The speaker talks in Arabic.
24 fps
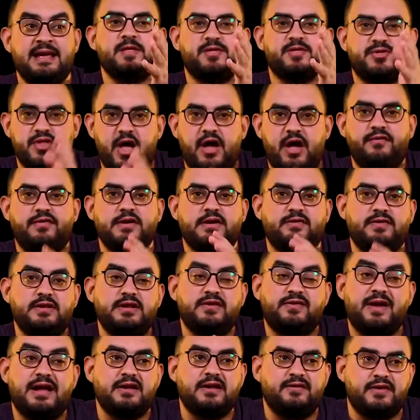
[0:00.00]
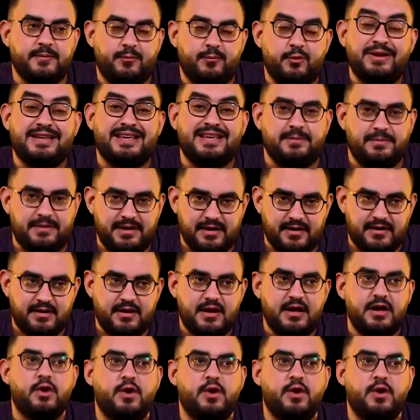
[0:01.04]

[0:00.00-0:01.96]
الضعف اللي في دفاع ليفربول كبير